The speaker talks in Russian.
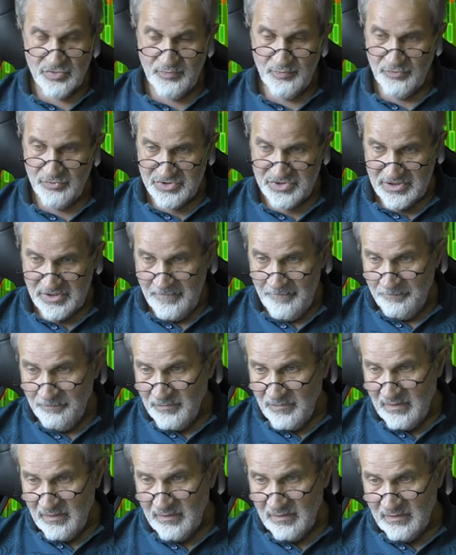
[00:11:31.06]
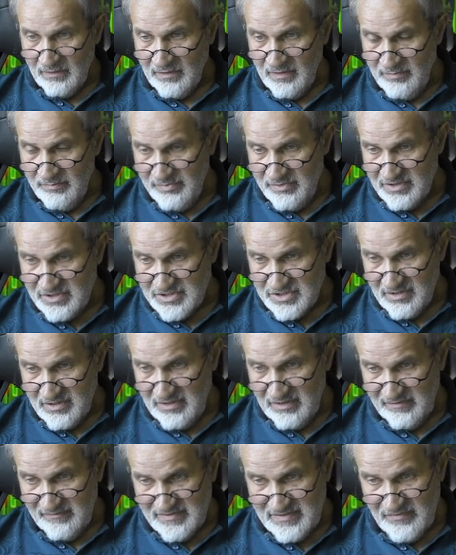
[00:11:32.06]
чуть позже э, на бирже.
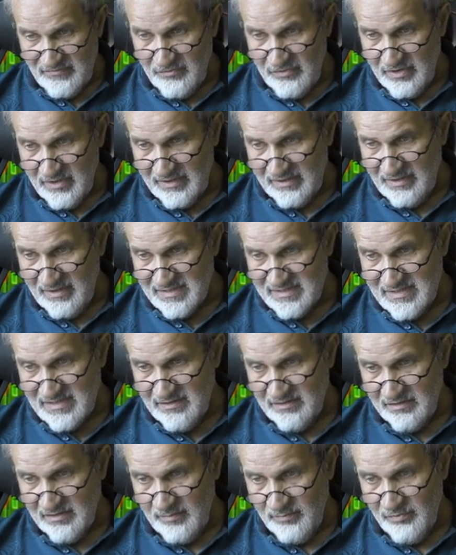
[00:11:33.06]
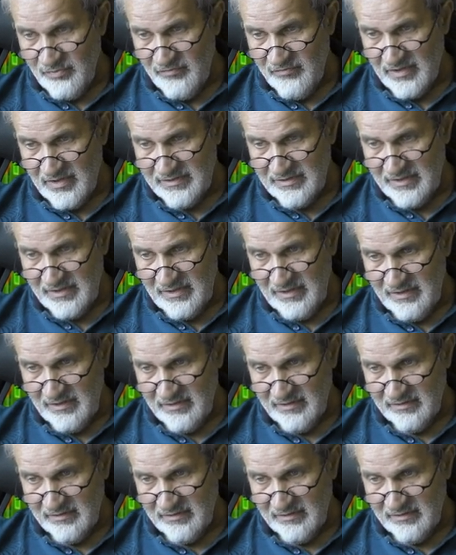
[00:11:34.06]
Это всего одна сделка буквально, и